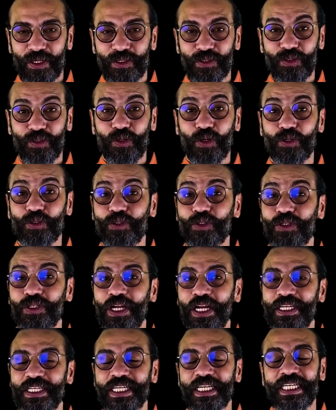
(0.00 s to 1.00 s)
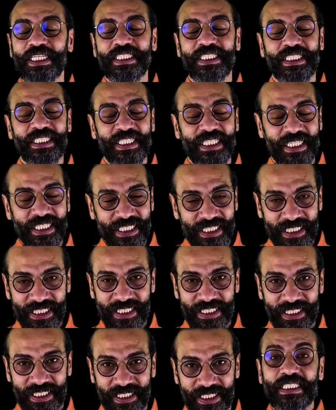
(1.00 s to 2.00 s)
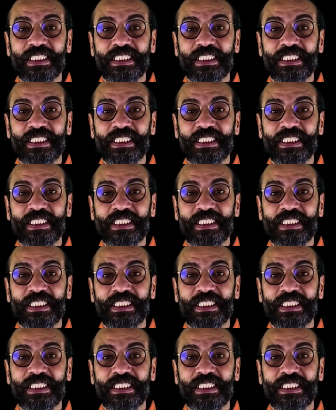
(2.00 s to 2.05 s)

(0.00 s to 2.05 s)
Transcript: Sözcükler sihirdir.